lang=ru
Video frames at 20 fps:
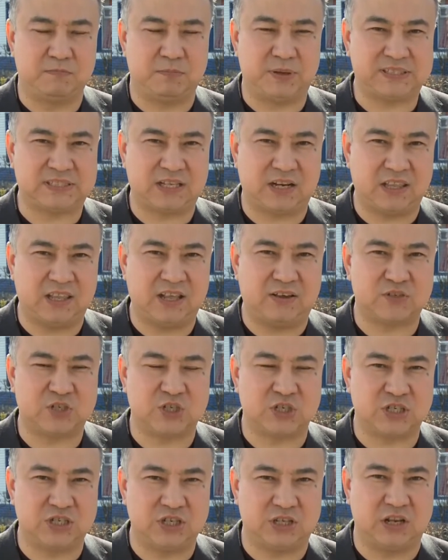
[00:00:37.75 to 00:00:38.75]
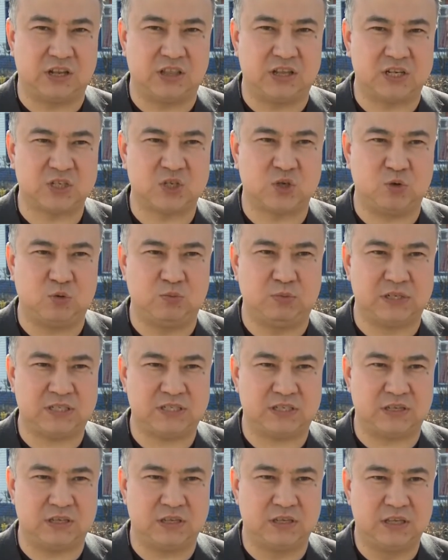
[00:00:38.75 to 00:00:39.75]
пострадавший житель нашей
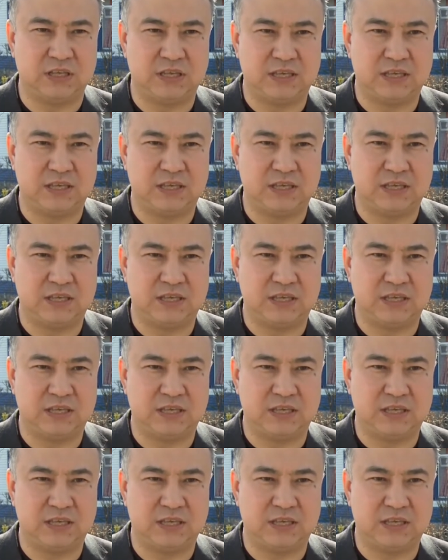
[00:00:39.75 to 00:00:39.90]
области